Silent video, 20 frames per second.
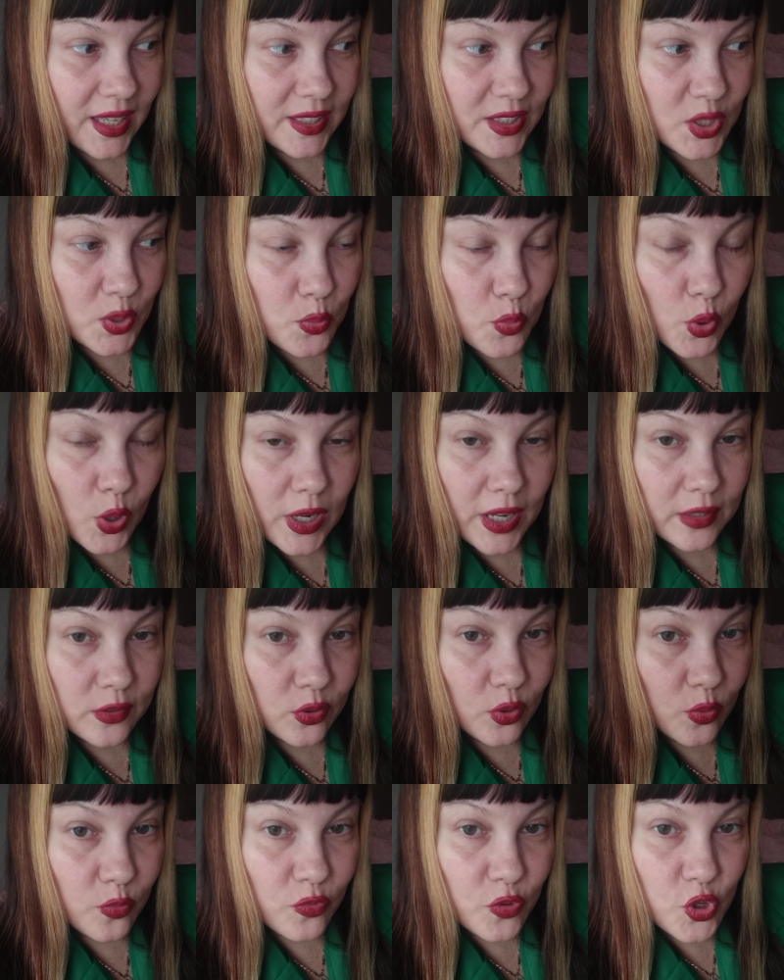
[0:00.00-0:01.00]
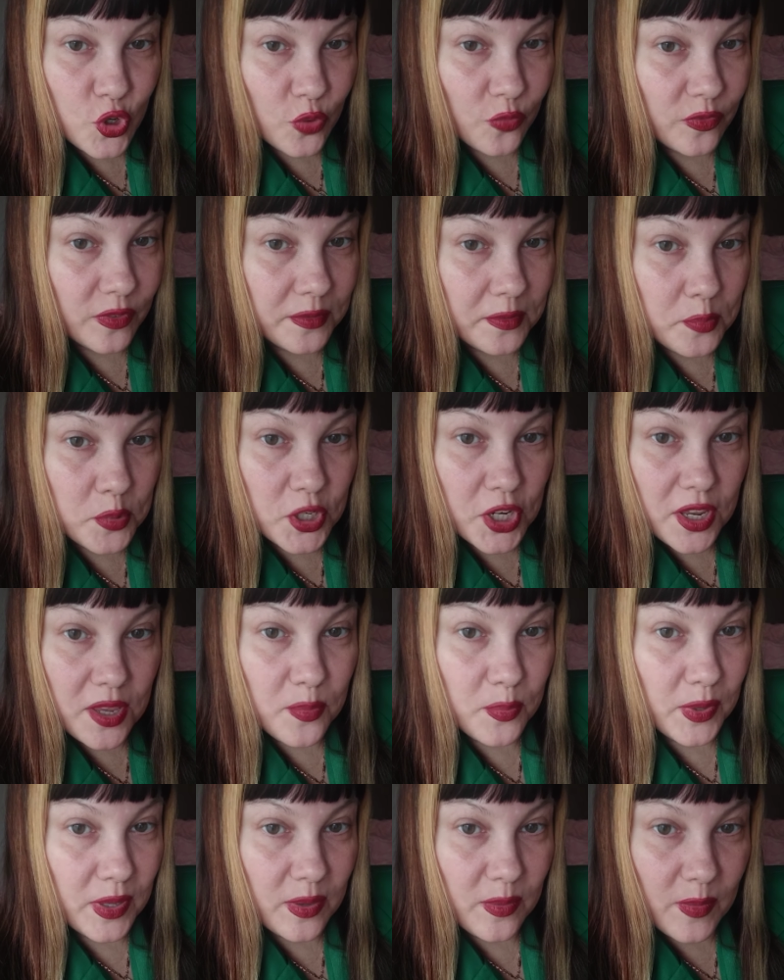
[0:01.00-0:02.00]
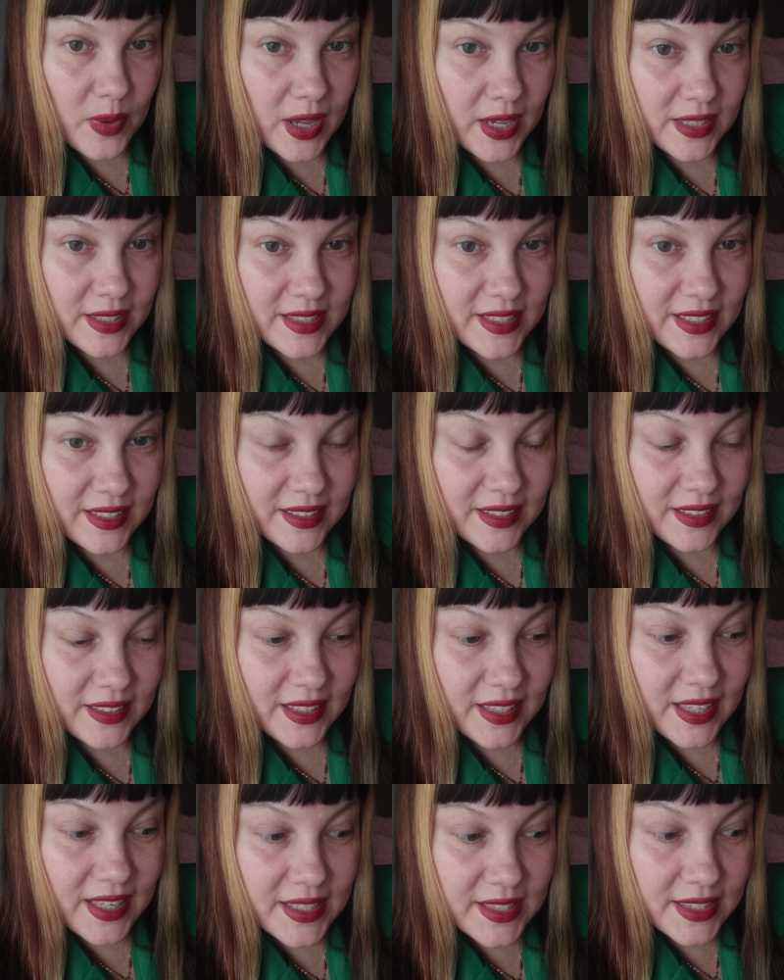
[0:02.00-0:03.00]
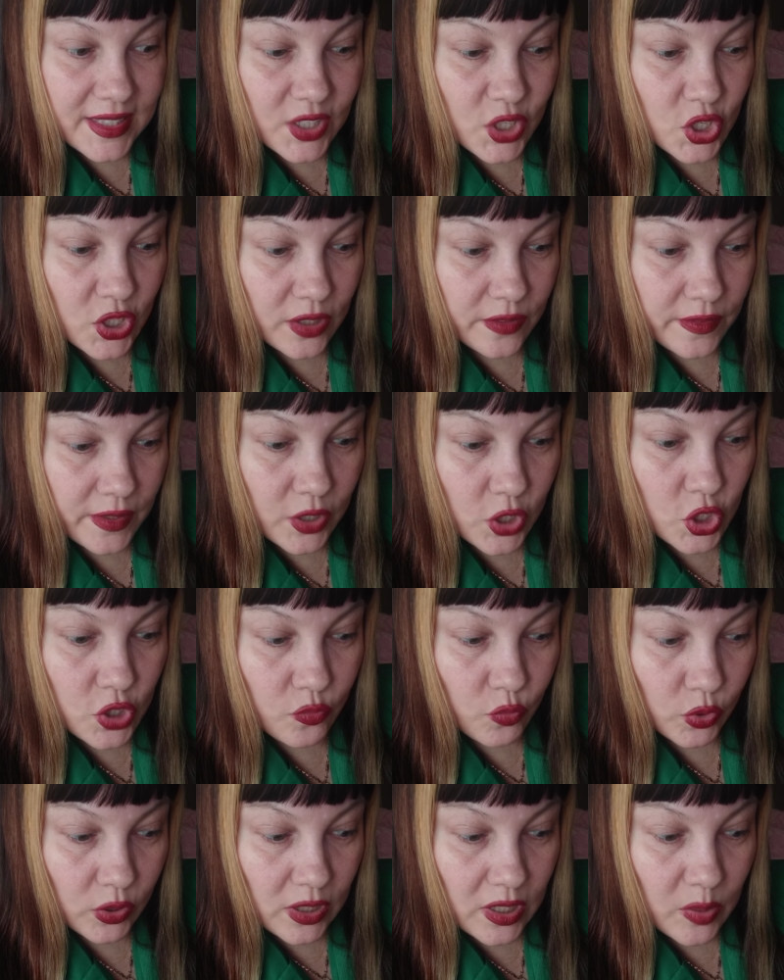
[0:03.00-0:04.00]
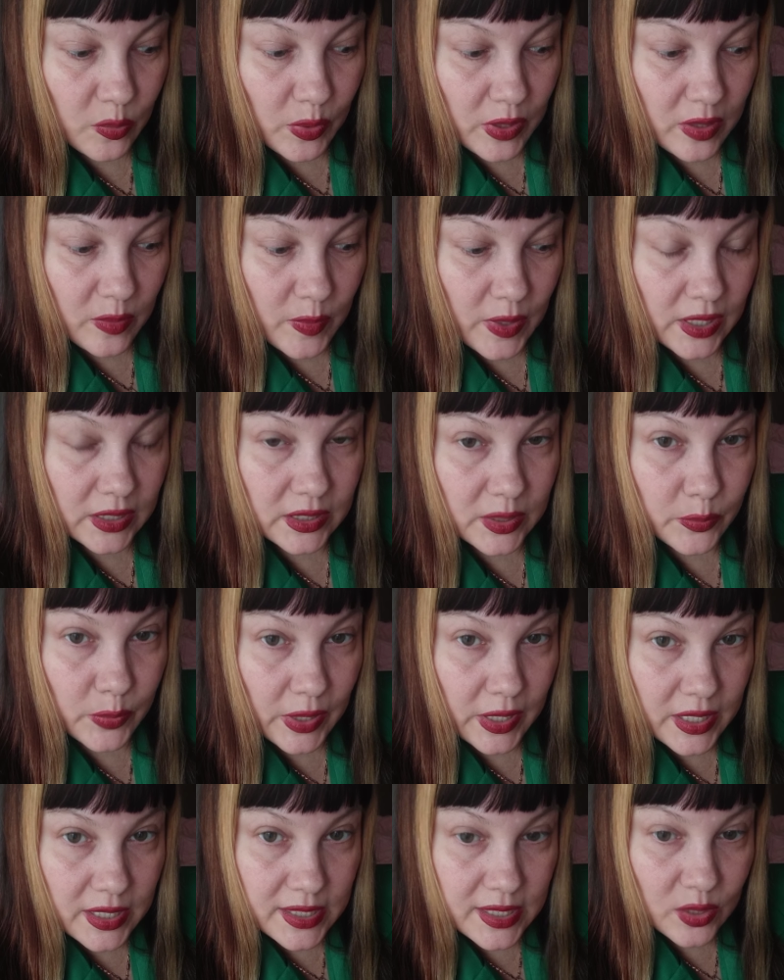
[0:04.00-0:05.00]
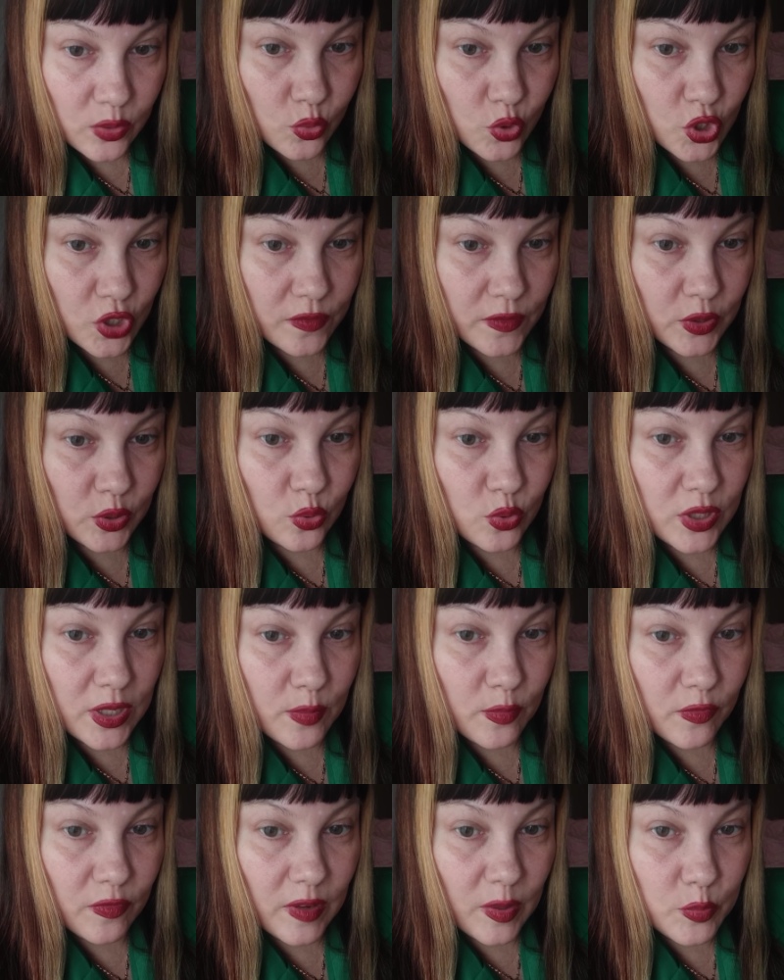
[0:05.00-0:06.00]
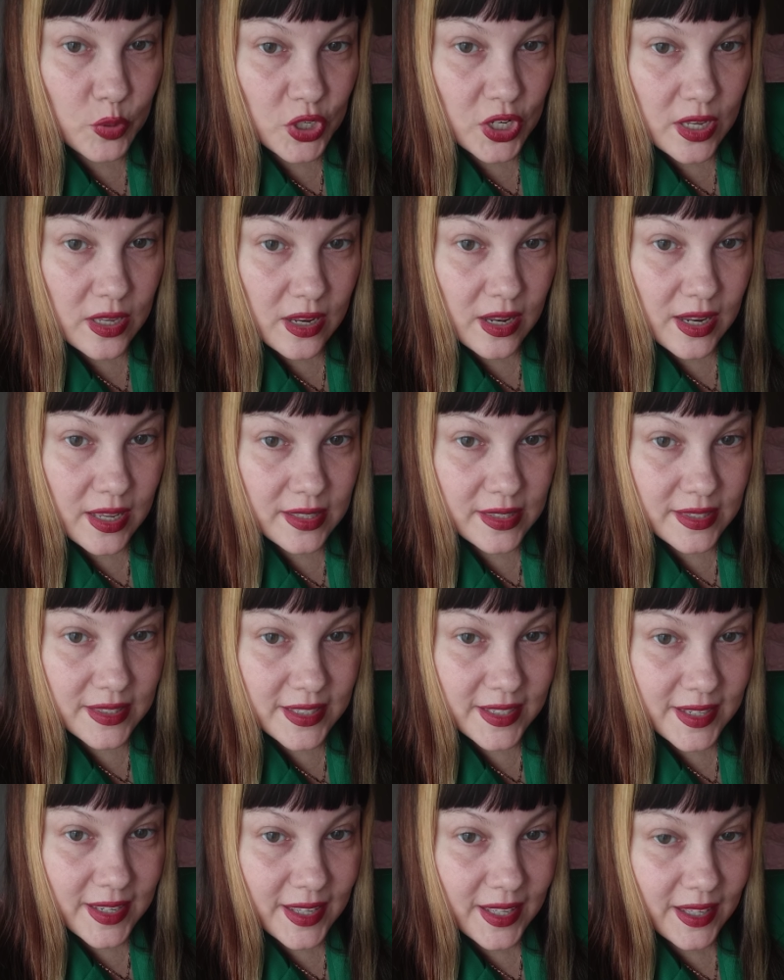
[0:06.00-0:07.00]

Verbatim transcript: тем более о том, в чем вы вообще не понимаете. Если человек чего-то не понимает и боится, лучше в эту тему вообще не лезть.